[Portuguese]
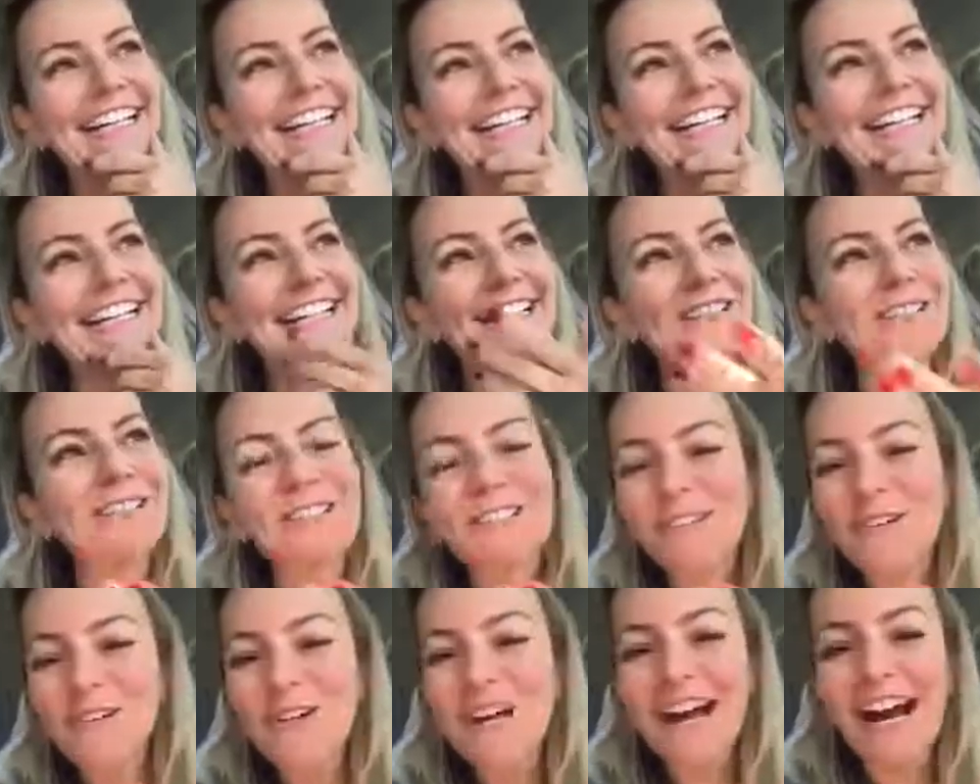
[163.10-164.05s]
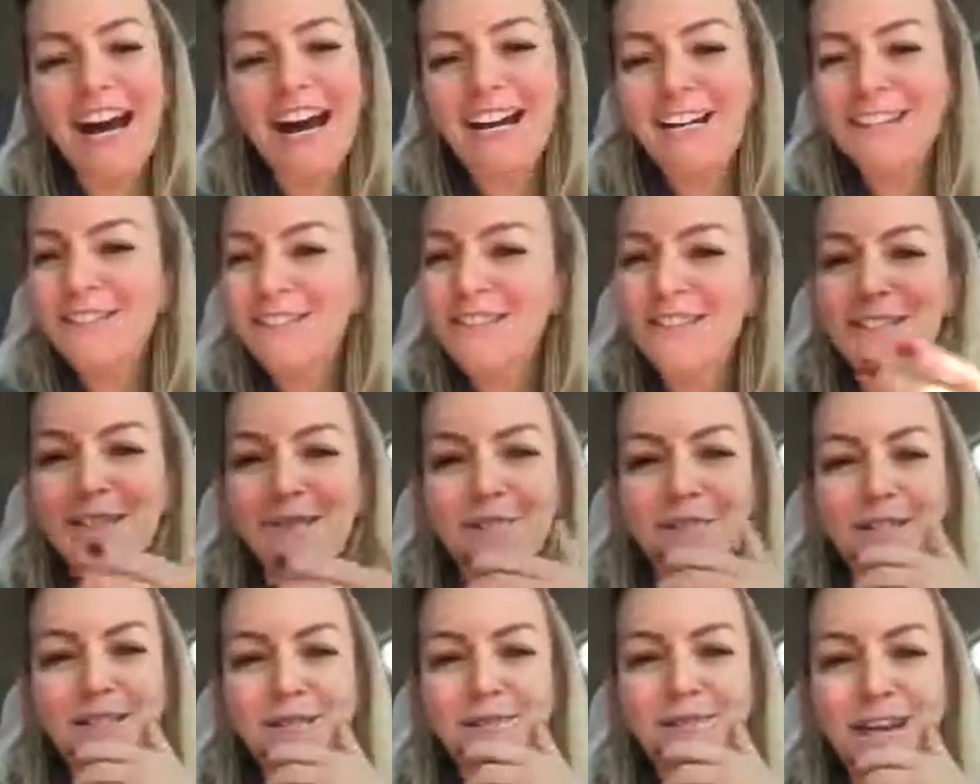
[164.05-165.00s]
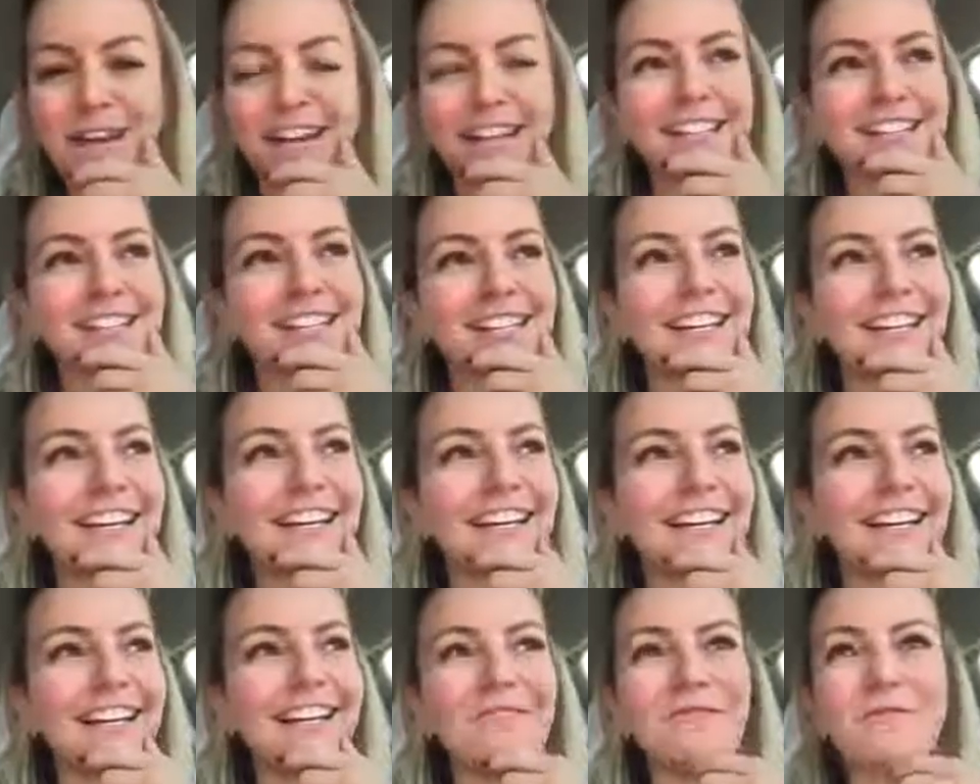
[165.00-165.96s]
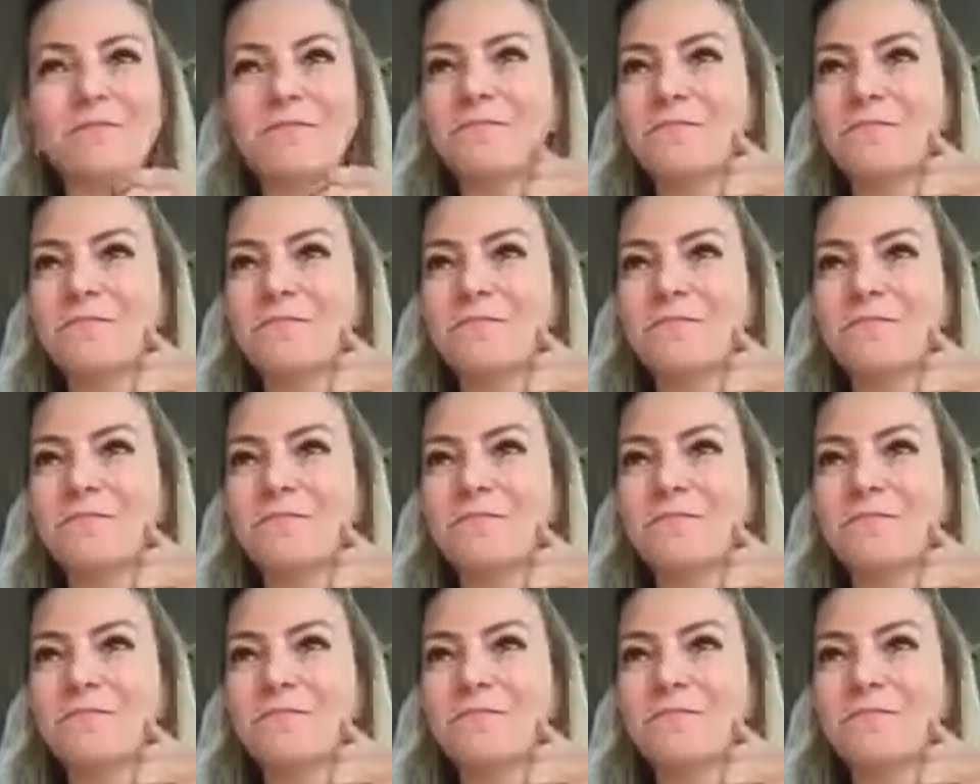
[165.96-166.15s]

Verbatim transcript: E o seu Carlos simplesmente